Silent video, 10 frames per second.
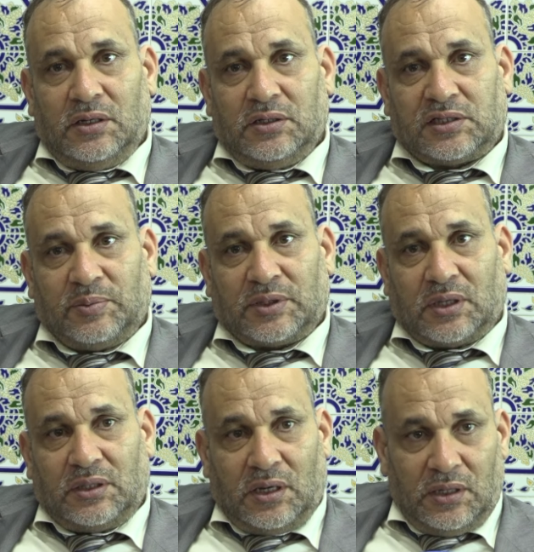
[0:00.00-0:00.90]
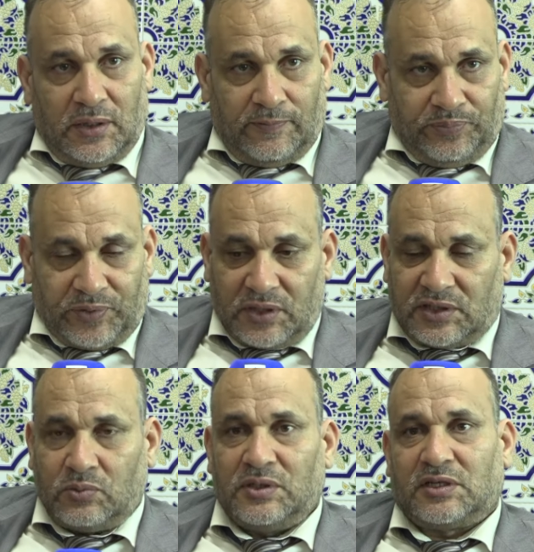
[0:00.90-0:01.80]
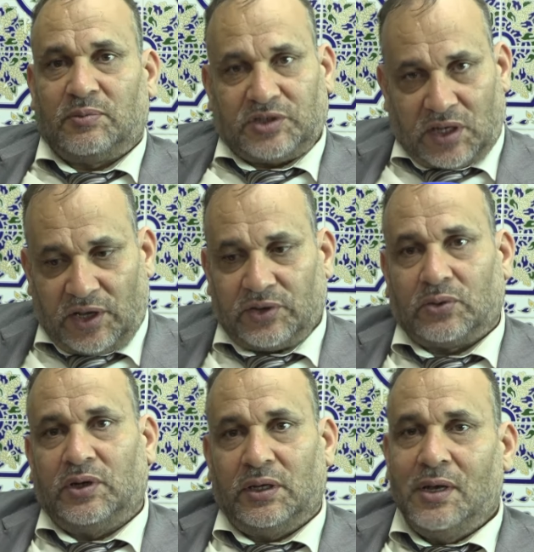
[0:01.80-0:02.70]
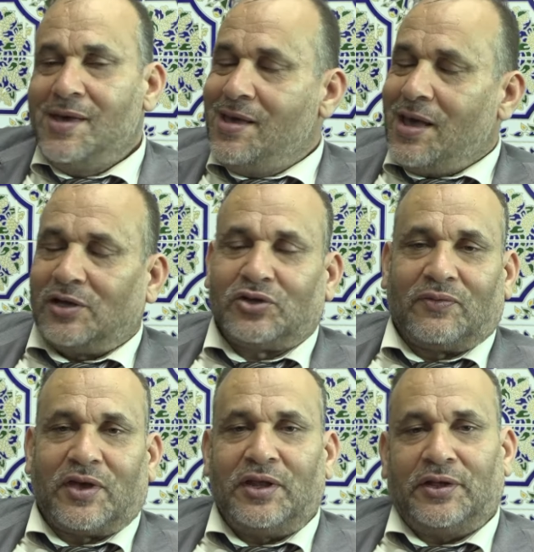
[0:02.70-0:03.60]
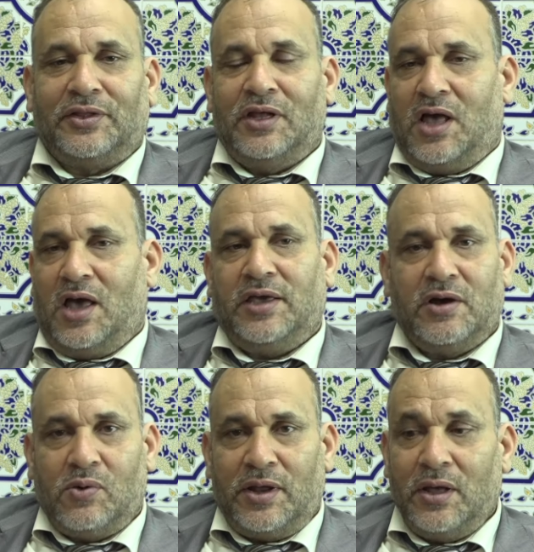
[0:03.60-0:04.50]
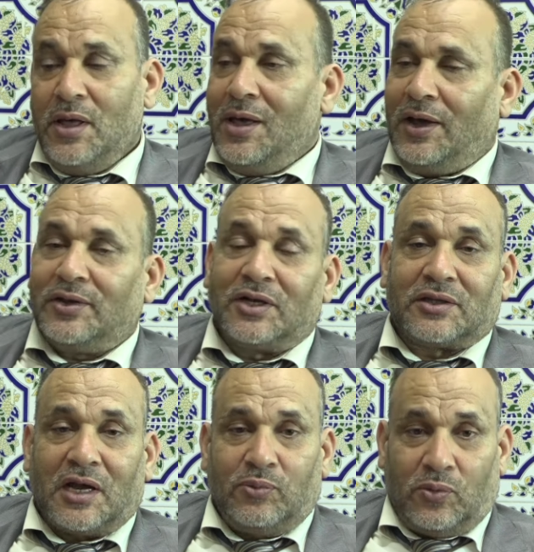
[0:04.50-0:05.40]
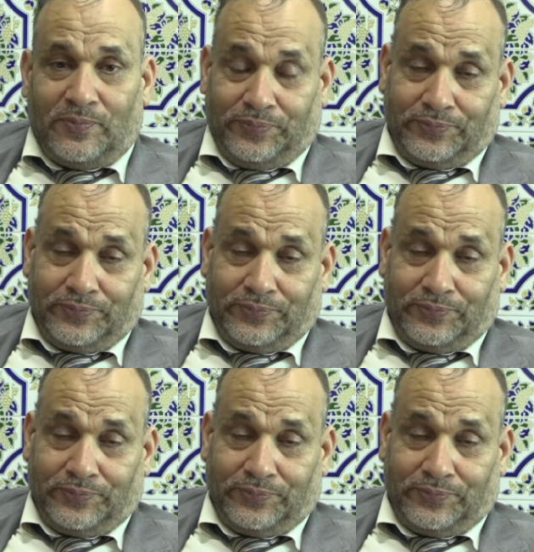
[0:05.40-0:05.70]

للسبيطار ديال السويسي باش يخيطوا ليه شوف كاين عندنا الحيوان حنا تنطالبوا